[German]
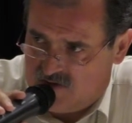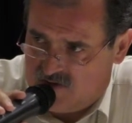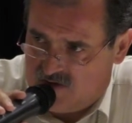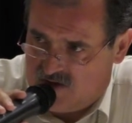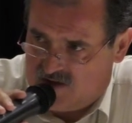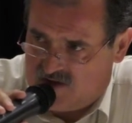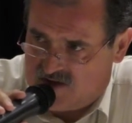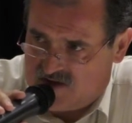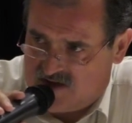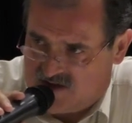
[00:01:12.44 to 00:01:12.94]

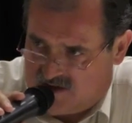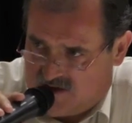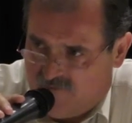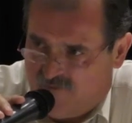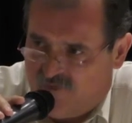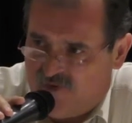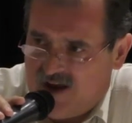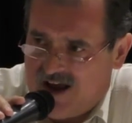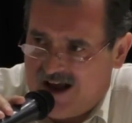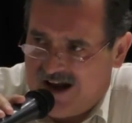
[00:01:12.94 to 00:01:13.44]
Ja, das ist dann
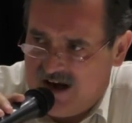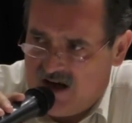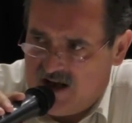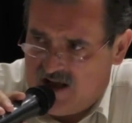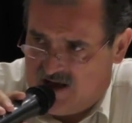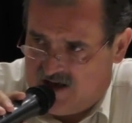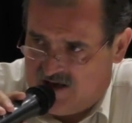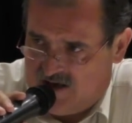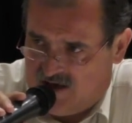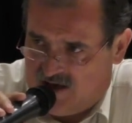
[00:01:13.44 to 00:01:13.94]
für
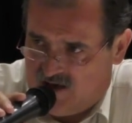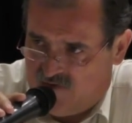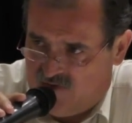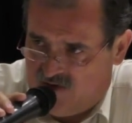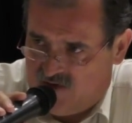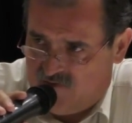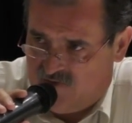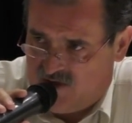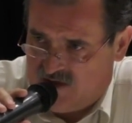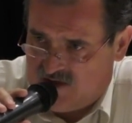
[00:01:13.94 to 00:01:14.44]
alle eine
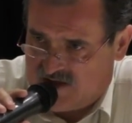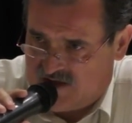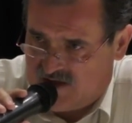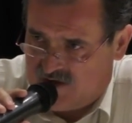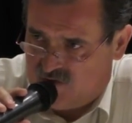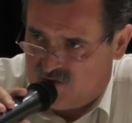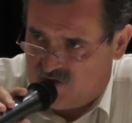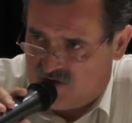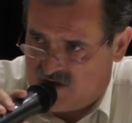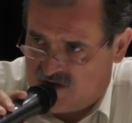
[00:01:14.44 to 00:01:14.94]

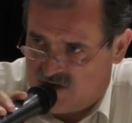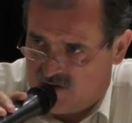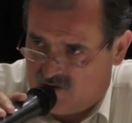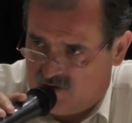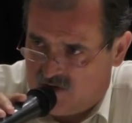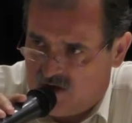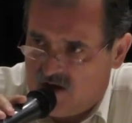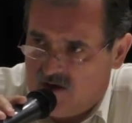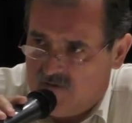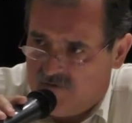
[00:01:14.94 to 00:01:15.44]

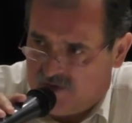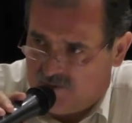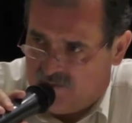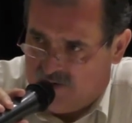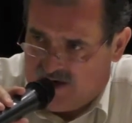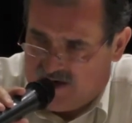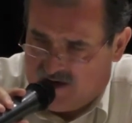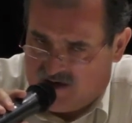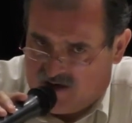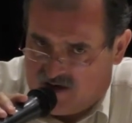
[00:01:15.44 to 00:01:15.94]
Gewinn-Win-Situation. Der
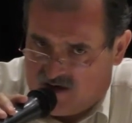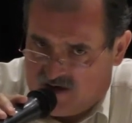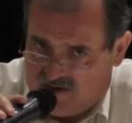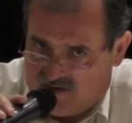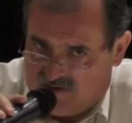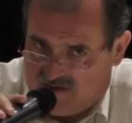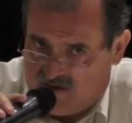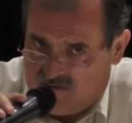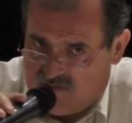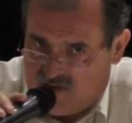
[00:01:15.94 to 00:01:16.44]
Banker
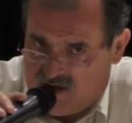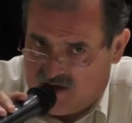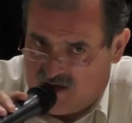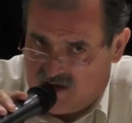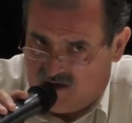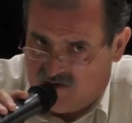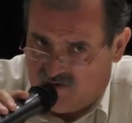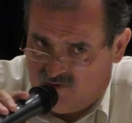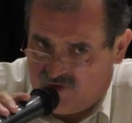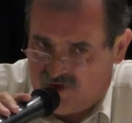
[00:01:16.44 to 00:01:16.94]
hat dann
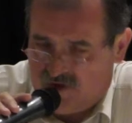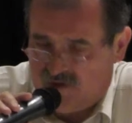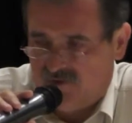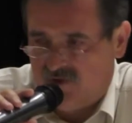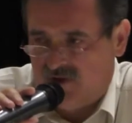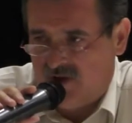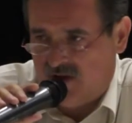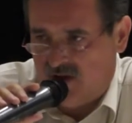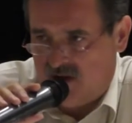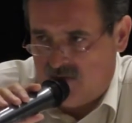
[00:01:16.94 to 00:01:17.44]
mehr und der
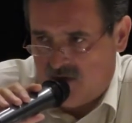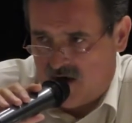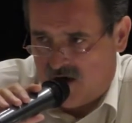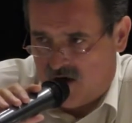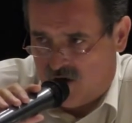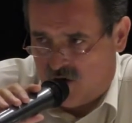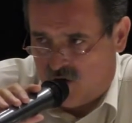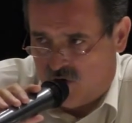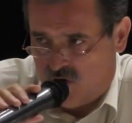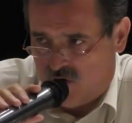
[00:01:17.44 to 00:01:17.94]
Unternehmer
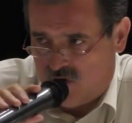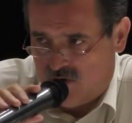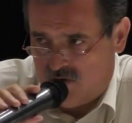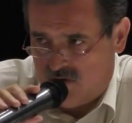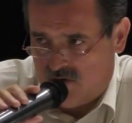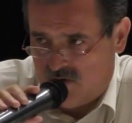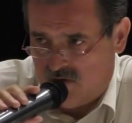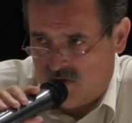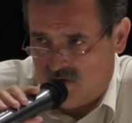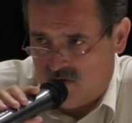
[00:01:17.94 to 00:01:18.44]
auch.
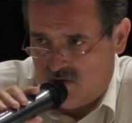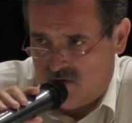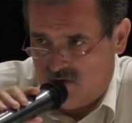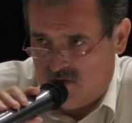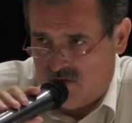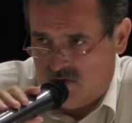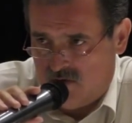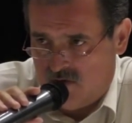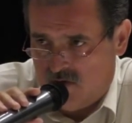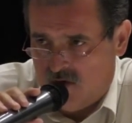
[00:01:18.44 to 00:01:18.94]

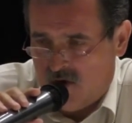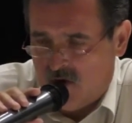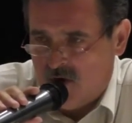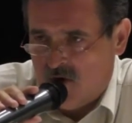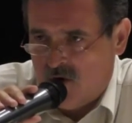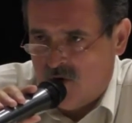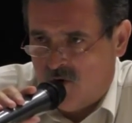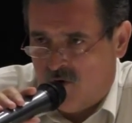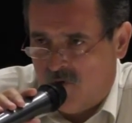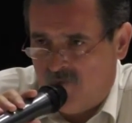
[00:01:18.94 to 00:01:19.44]

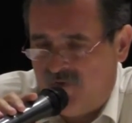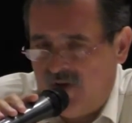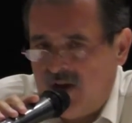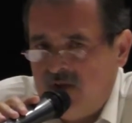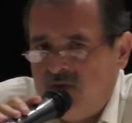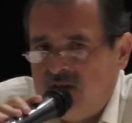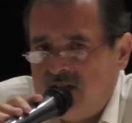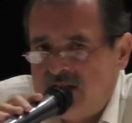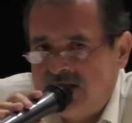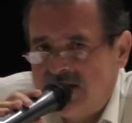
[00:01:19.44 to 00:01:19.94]
Und
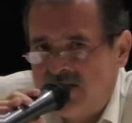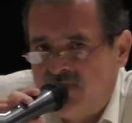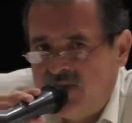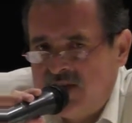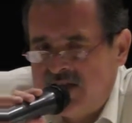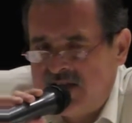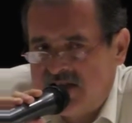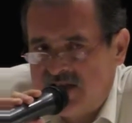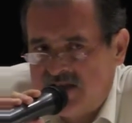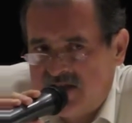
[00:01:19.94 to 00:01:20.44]
wenn wir jetzt
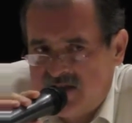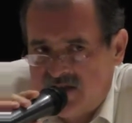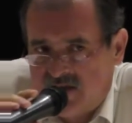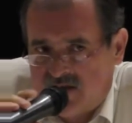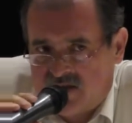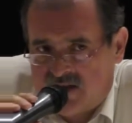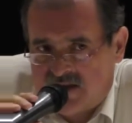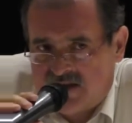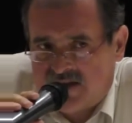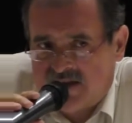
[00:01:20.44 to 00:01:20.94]

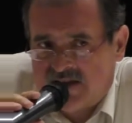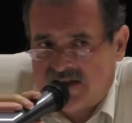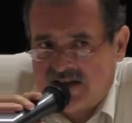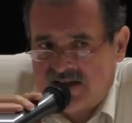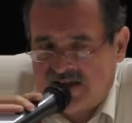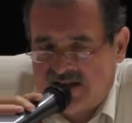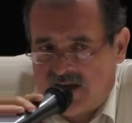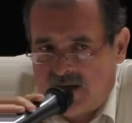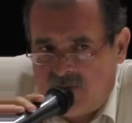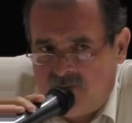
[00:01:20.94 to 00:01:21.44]
wissen, dass das
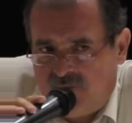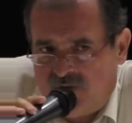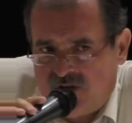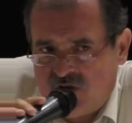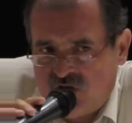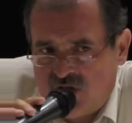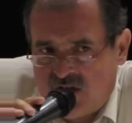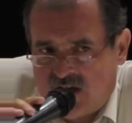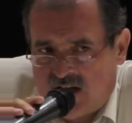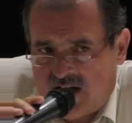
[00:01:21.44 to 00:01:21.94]
gesamte
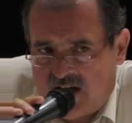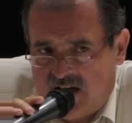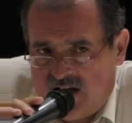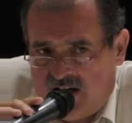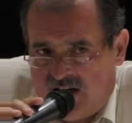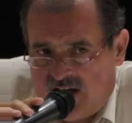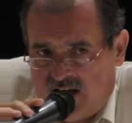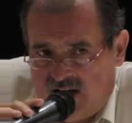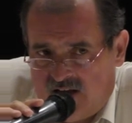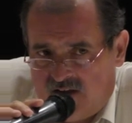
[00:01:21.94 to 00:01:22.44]

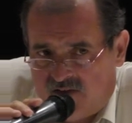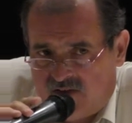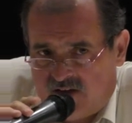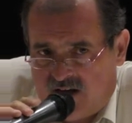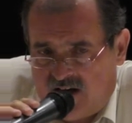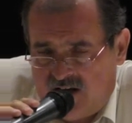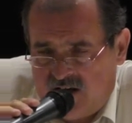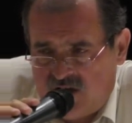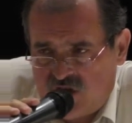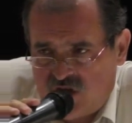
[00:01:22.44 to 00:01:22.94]
Giralgeld,
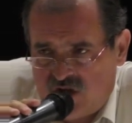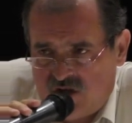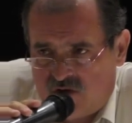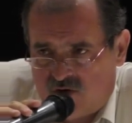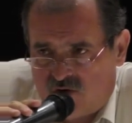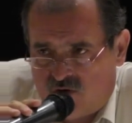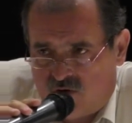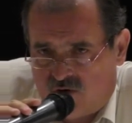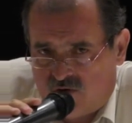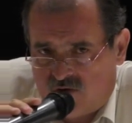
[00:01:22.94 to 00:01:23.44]
alle
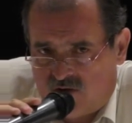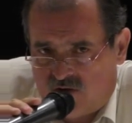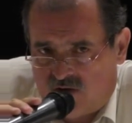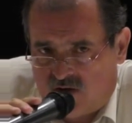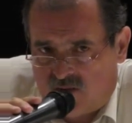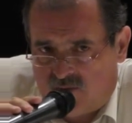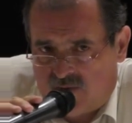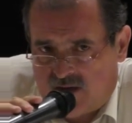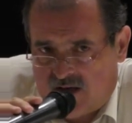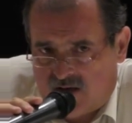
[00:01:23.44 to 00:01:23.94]
Girokonten
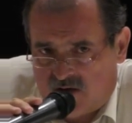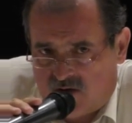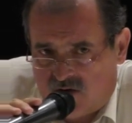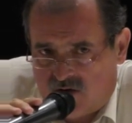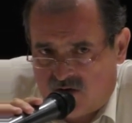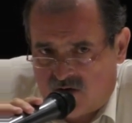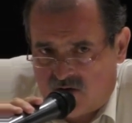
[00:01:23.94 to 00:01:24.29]
der Bank,